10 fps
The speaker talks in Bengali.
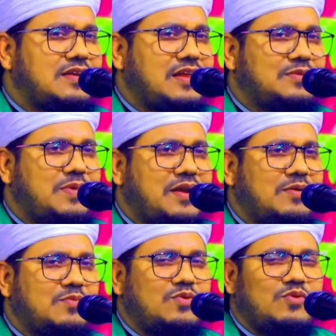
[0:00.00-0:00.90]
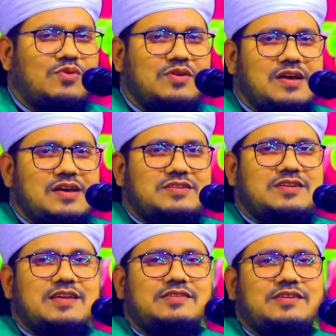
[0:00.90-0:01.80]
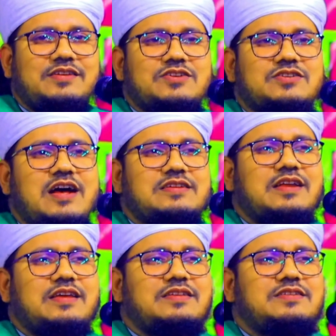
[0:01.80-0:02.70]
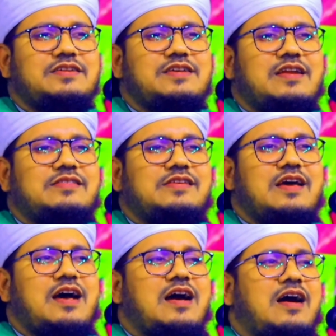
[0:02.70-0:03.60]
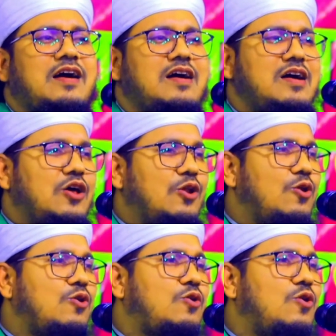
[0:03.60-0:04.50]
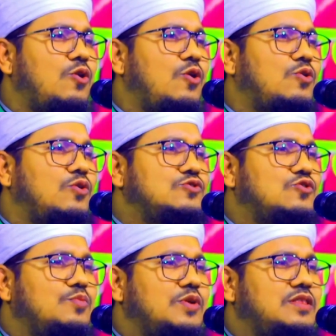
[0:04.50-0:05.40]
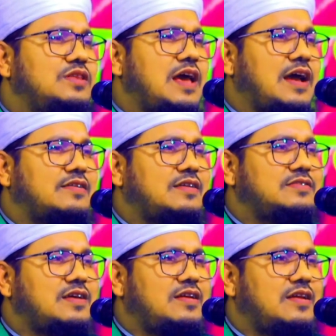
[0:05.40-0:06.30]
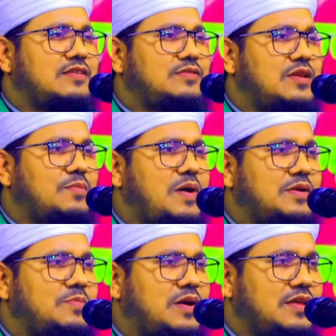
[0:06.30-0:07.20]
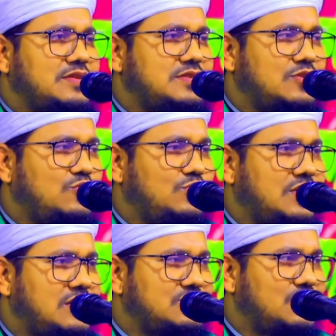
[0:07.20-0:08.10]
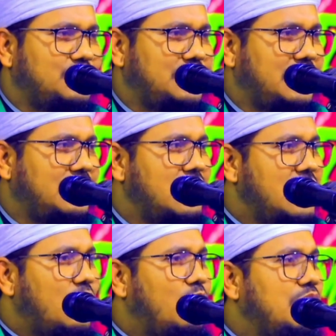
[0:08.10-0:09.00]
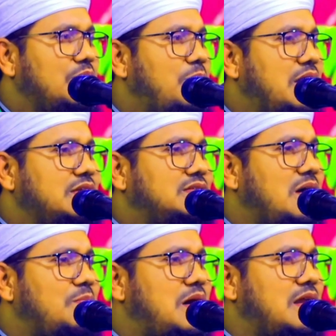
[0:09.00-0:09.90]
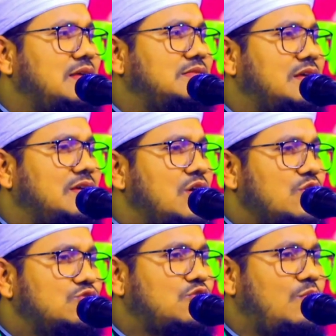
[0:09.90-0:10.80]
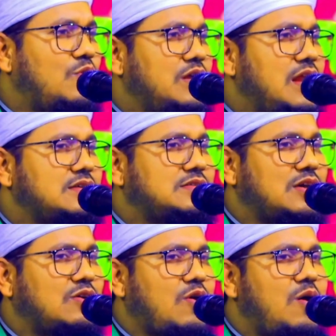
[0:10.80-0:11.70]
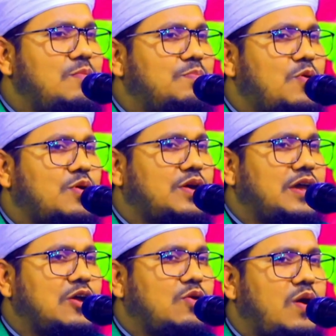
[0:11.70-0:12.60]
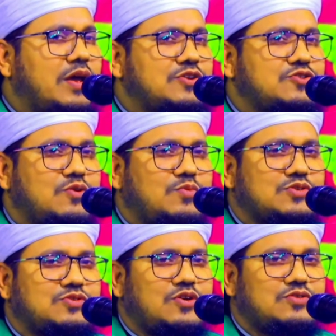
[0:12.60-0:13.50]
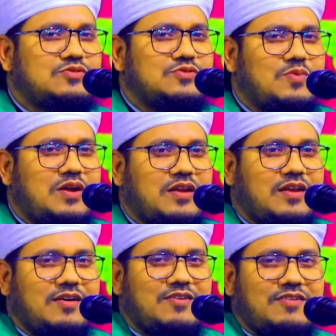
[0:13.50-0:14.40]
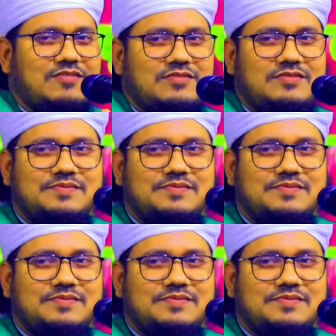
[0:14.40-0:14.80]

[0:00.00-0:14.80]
জান্নাত বানাবো সে তিরিশ হাজার ইঞ্জিনিয়ার দিয়া লক্ষ লক্ষ শ্রমিক দিয়ে একটা জান্নাতের বাড়ি বানাইছে দুনিয়ার জমিনে ওই বাড়িটা বানাইতে সময় লাগছে কমপক্ষে কয়েকশো বছর সুমানাল্লাহ কম